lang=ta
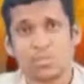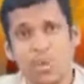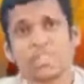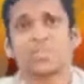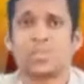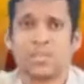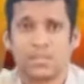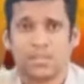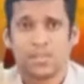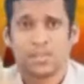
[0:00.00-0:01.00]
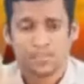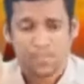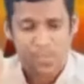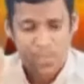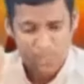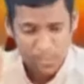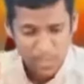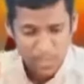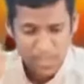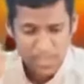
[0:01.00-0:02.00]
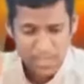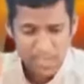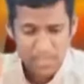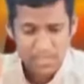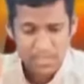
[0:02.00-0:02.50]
பேசக்கூடாது பன்னெண்டு